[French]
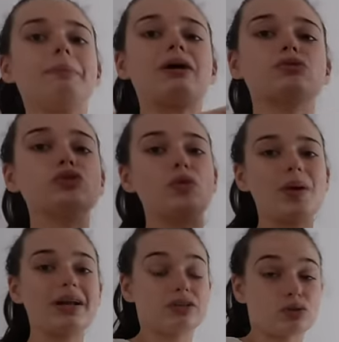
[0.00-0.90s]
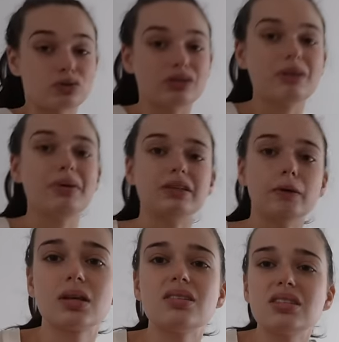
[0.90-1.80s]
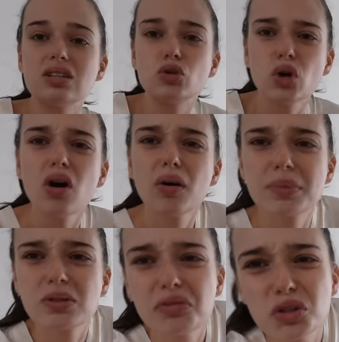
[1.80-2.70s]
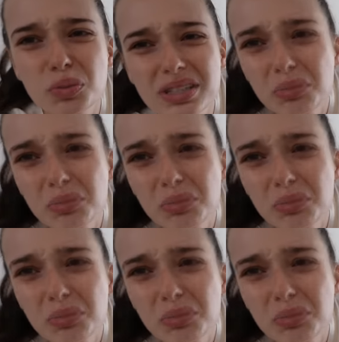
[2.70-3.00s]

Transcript: Par contre, ne pas aller sur son tel le matin, c'est dur. Parce que franchement, c'est